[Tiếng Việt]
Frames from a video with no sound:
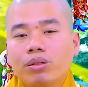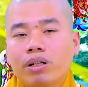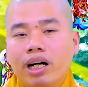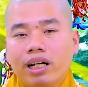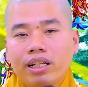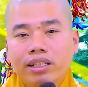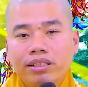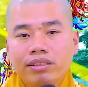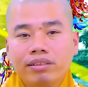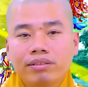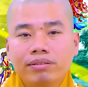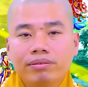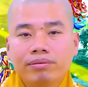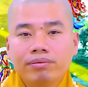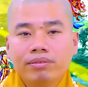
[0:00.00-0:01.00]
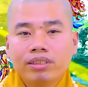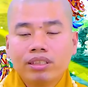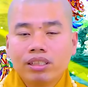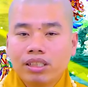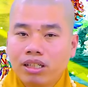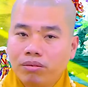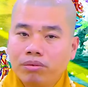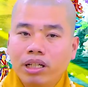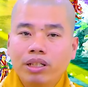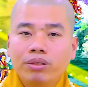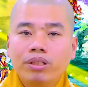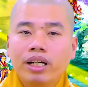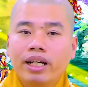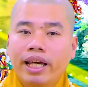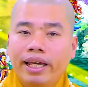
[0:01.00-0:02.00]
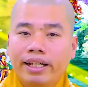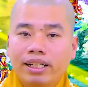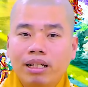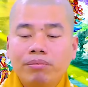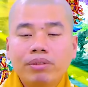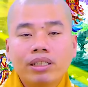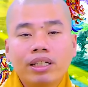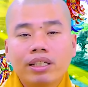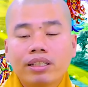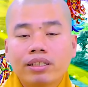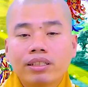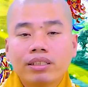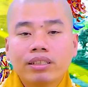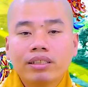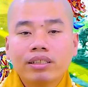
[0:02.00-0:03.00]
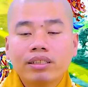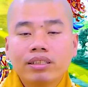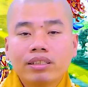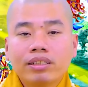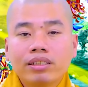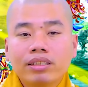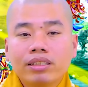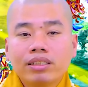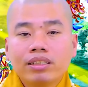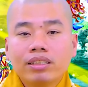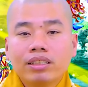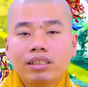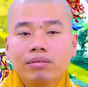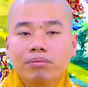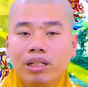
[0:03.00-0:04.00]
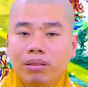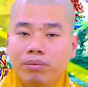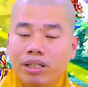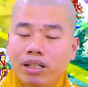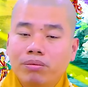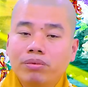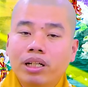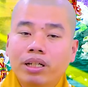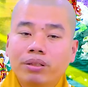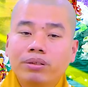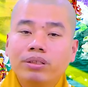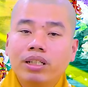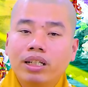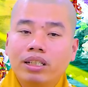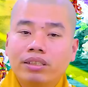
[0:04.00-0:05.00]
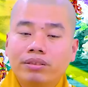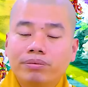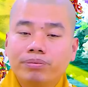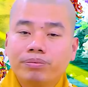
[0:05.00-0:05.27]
quả liền không hiểu là kẹt lắm đó nghe mình mà không hiểu là